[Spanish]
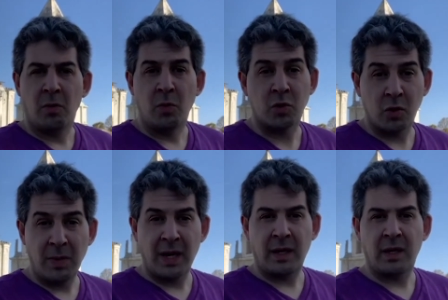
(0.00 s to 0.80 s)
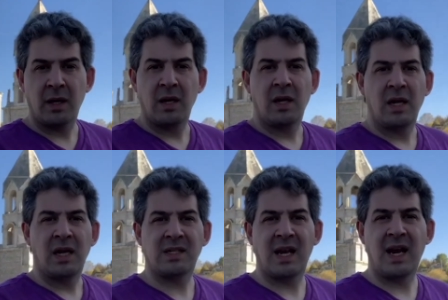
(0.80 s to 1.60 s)
musulmán.
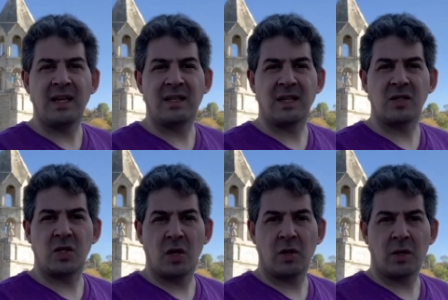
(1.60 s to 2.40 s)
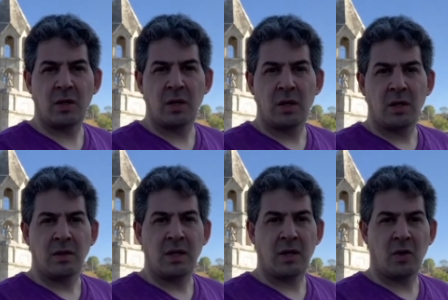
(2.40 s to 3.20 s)
Esa es la intención
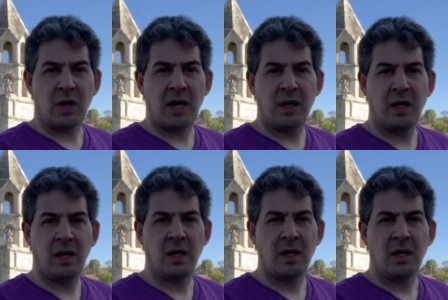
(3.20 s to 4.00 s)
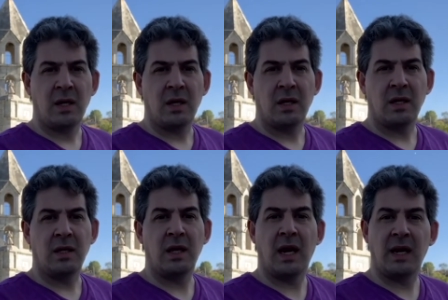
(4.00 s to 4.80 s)
de Erdogan y
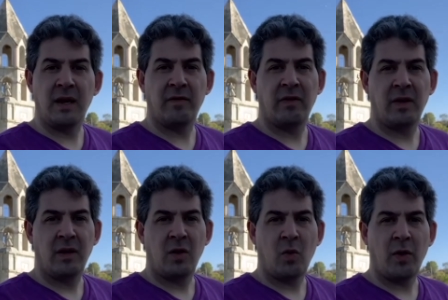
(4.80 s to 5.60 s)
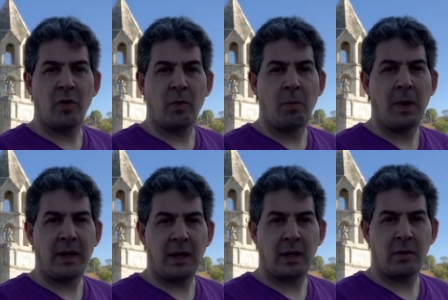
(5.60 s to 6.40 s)
de Aliyev cuando
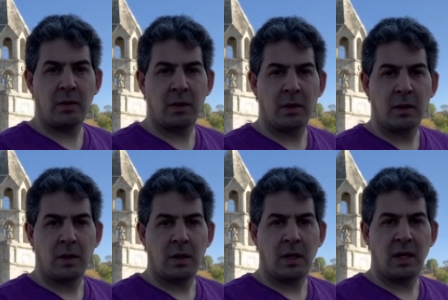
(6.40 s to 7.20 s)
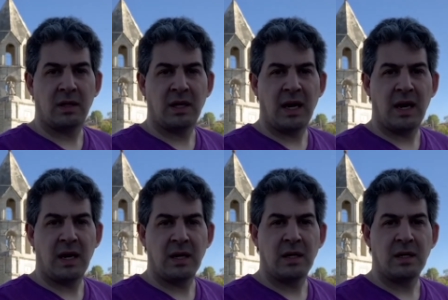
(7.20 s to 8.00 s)
bombardearon esta
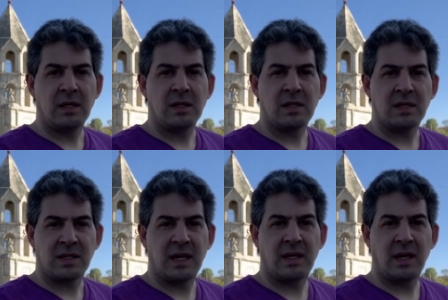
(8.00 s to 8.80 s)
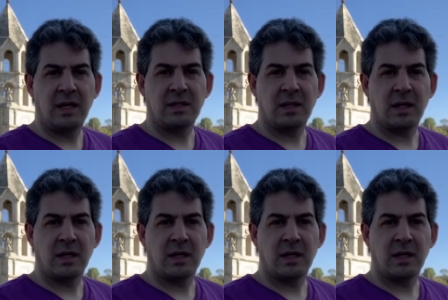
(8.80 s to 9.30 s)
santa iglesia.